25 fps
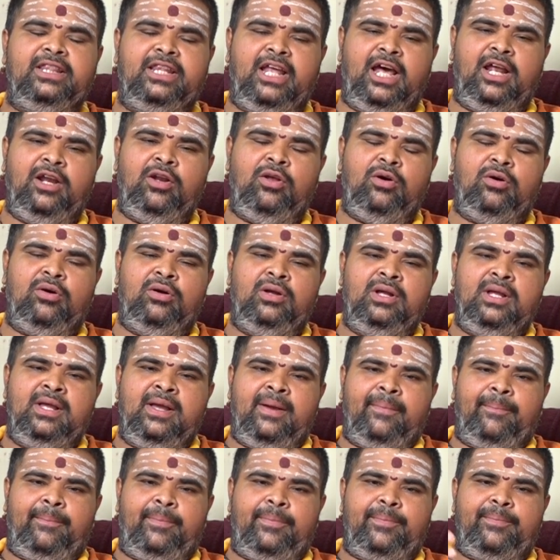దానిలో
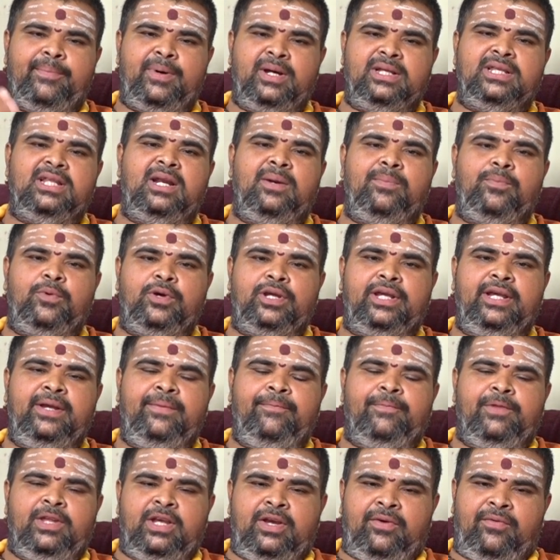ఇబ్బందులు పోయి
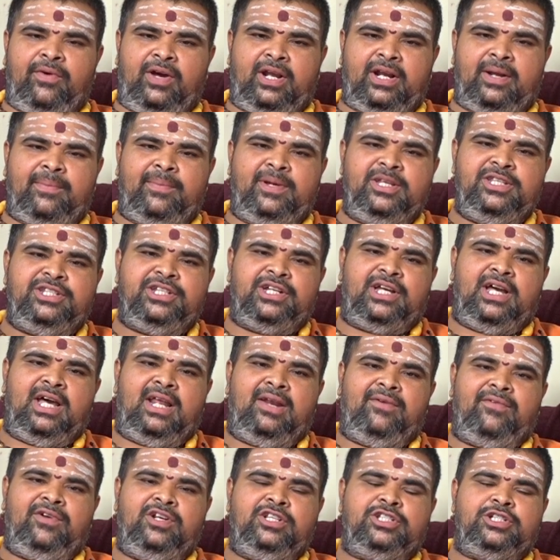వారికి మంచి
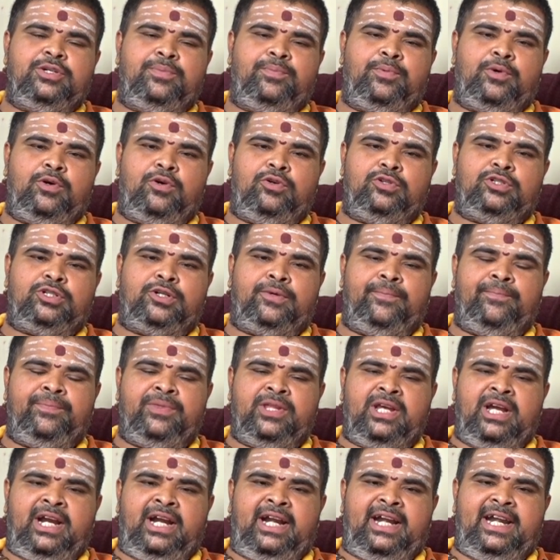కాలం అని చెప్పుకోవచ్చును
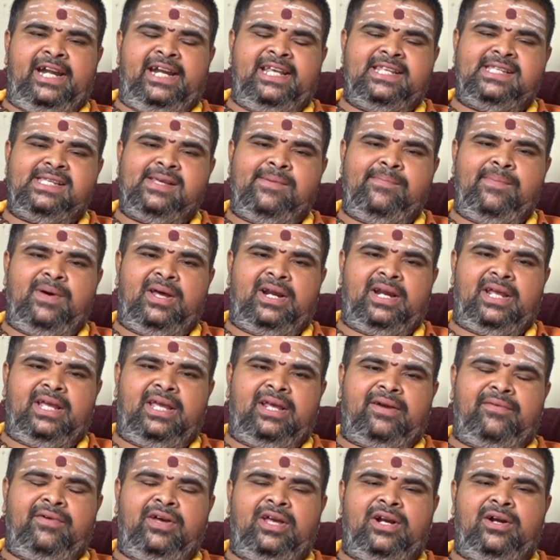డిసెంబర్
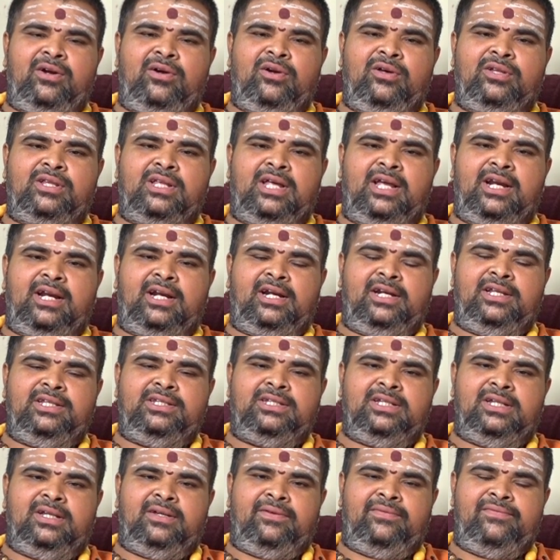ఇరవై రెండో తారీఖు
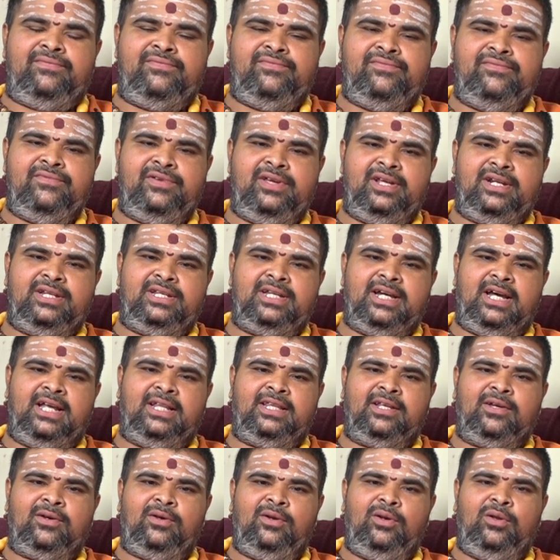నుంచి మీరు
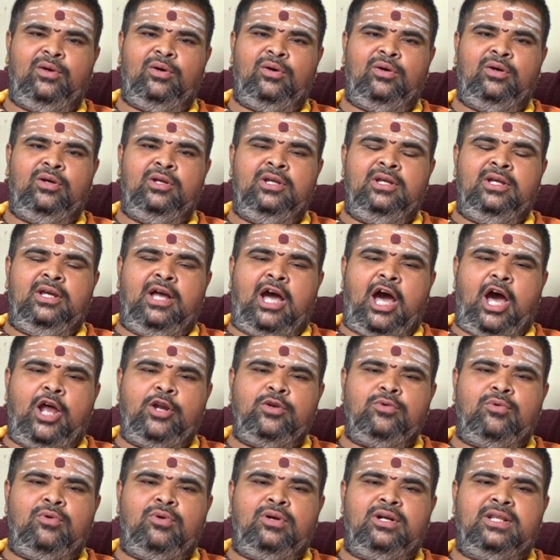జాతకంలో
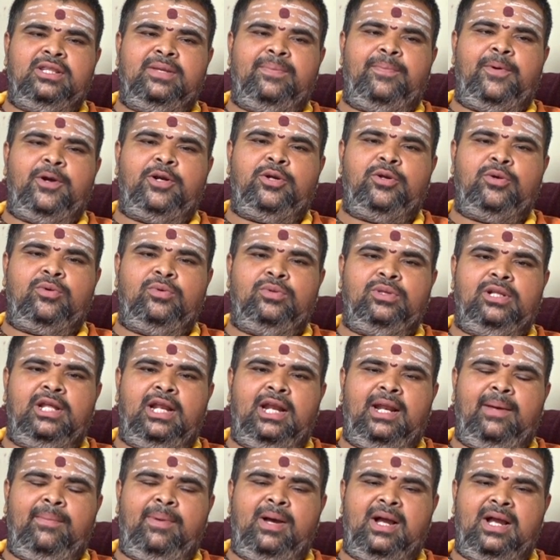అనుకున్నది
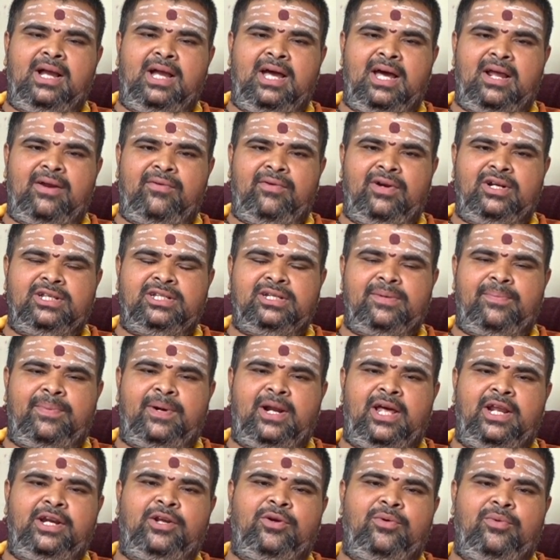పట్టుకుందల్లా బంగారం అని
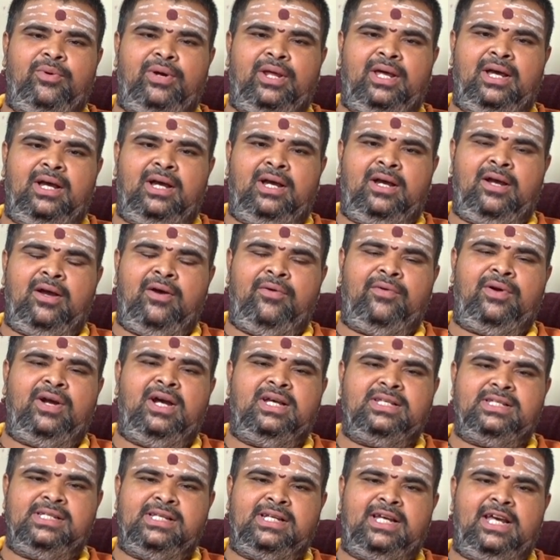చెప్పడానికి కూడా
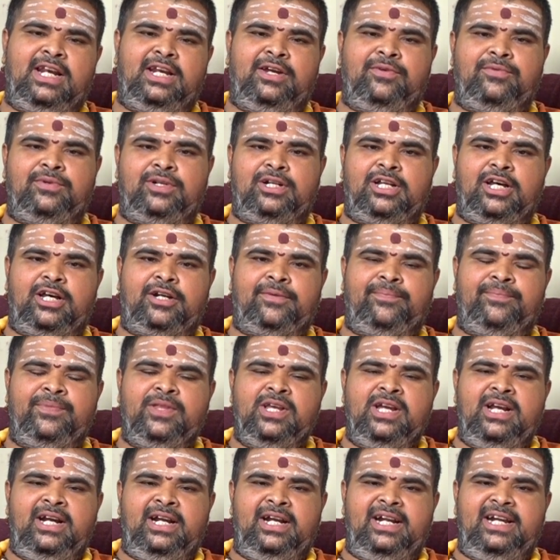అవకాశం కలిగి ఉంటారు
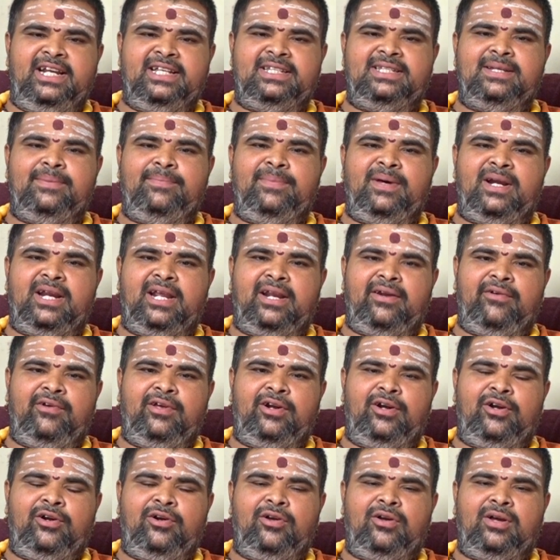డిసెంబర్
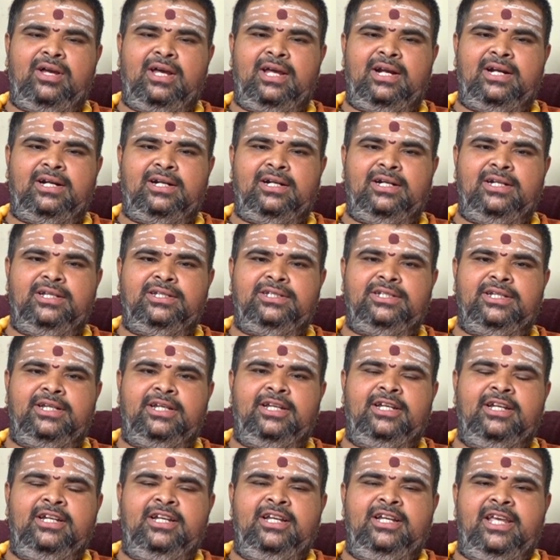ఇరవై రెండవ తారీఖు నుంచి
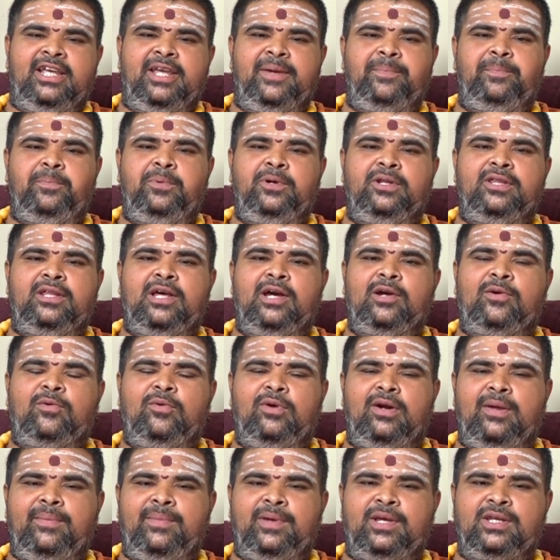ఇప్పుడు దాకా
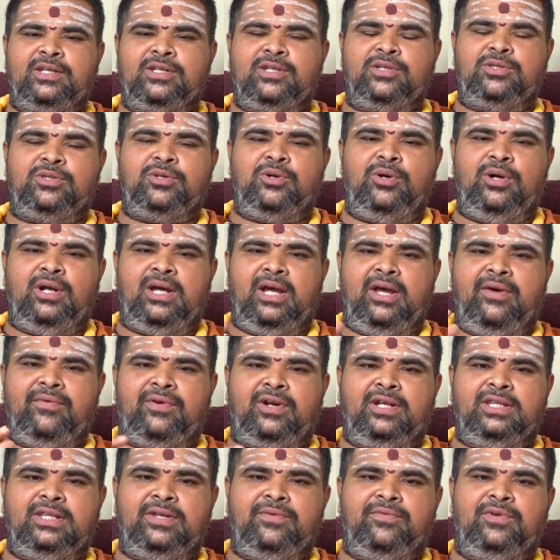కూడా మీకు శత్రువులుగా
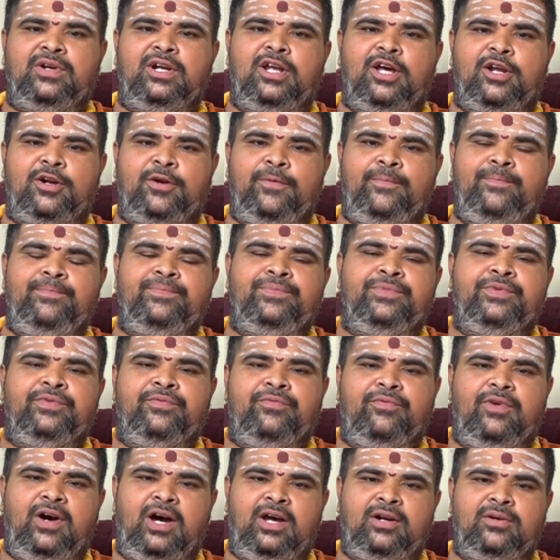ఎవరైతే ఉన్నారో
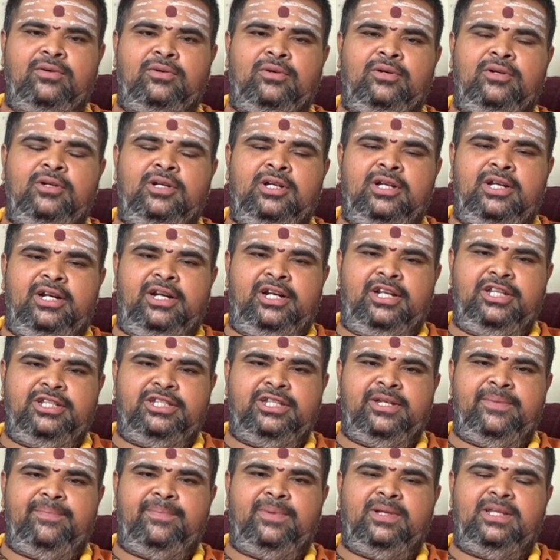వారు
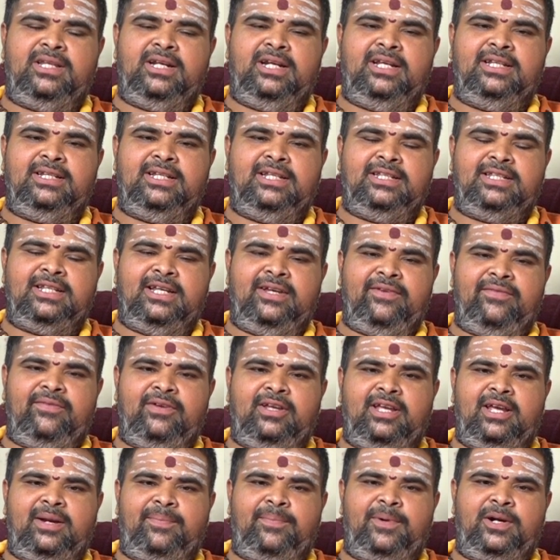నుంచి ఇబ్బందులు ఏదైతే
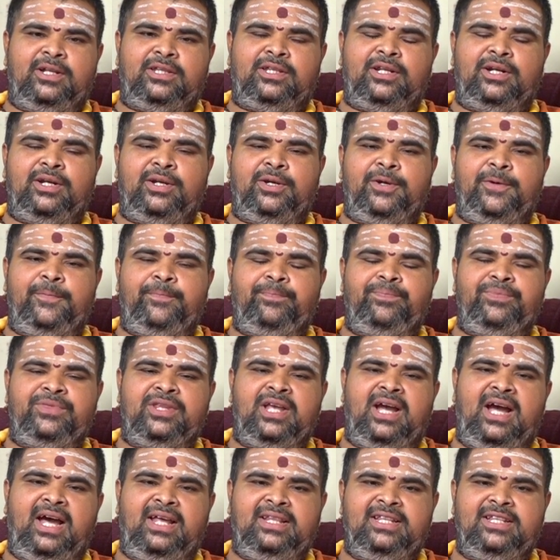ఏర్పడుతున్నాయో
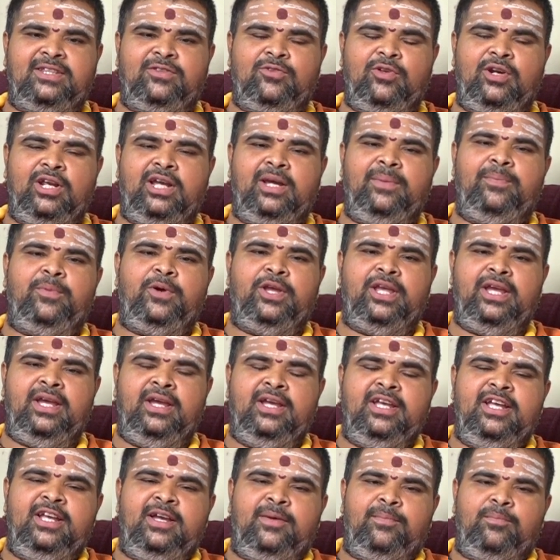అది తొలగిపోయి
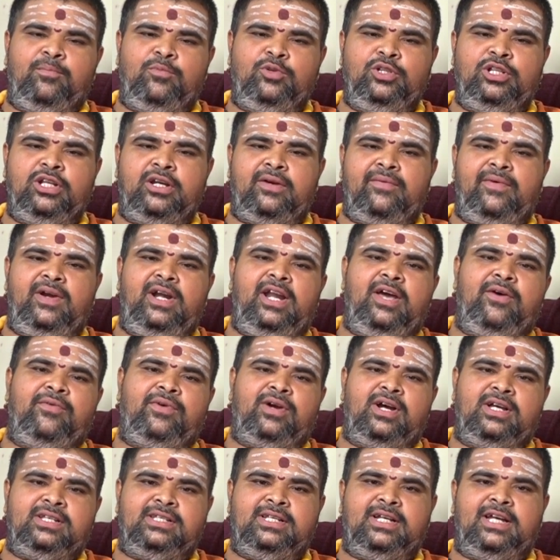ముందుకు వెళ్ళే
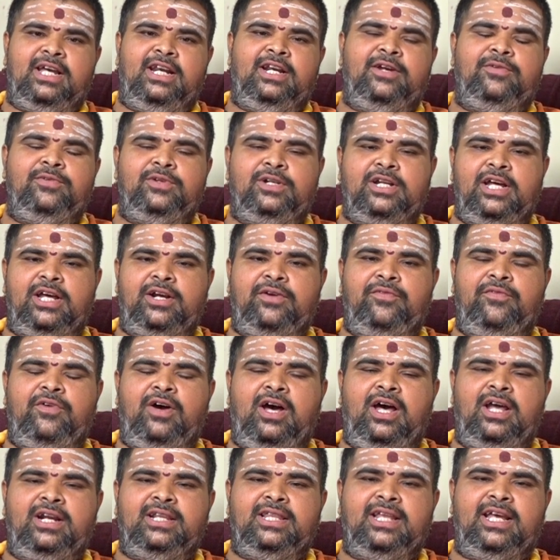అవకాశం కలిగి ఉంటారు
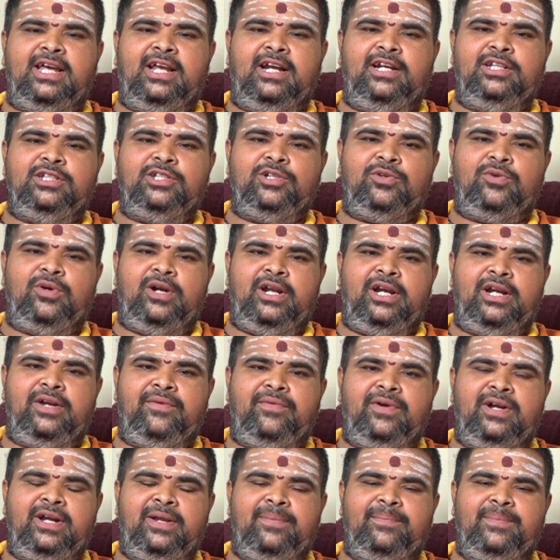వారి దగ్గర నుంచి కూడా
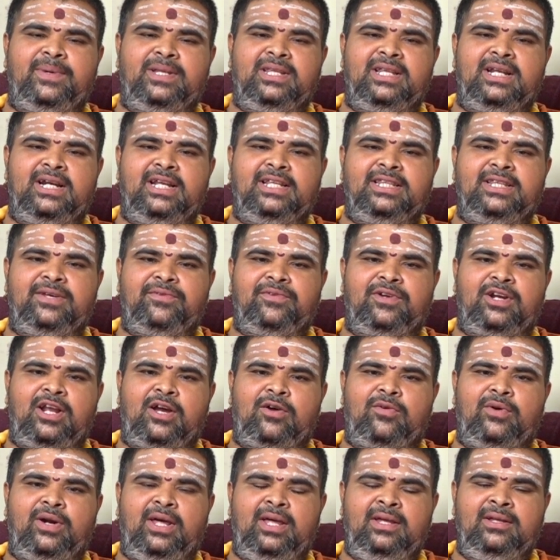ఎటువంటి ఇబ్బందులు అయితే ఉన్నా
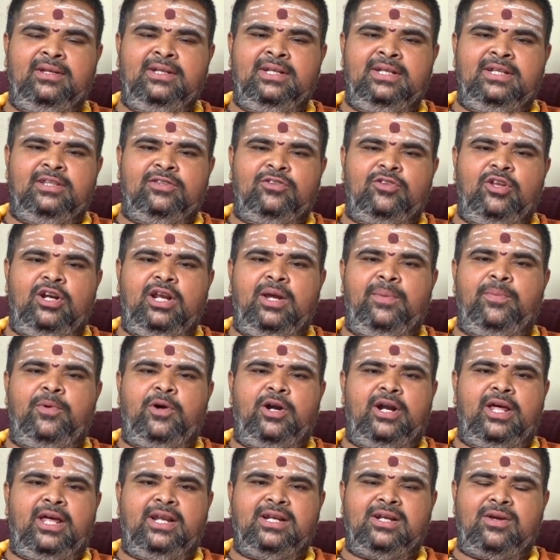కూడా
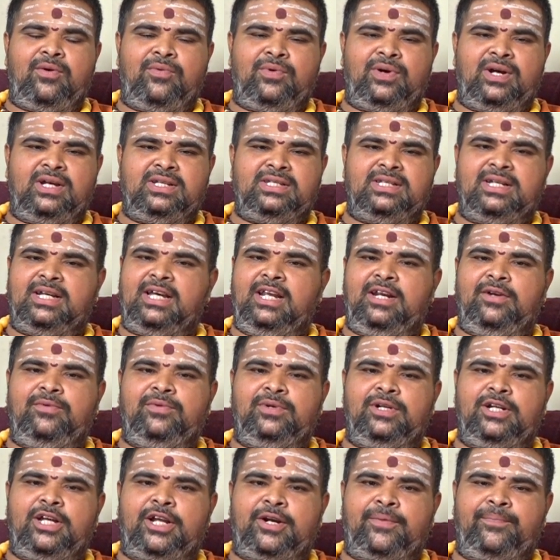తొలగిపోవడానికి అవకాశం కలిగి
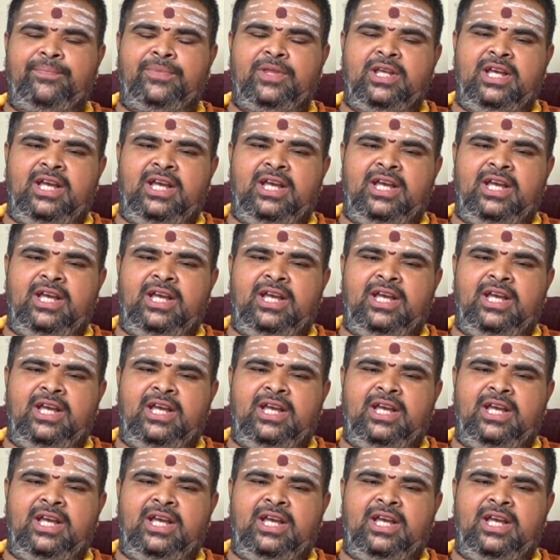ఉంటారు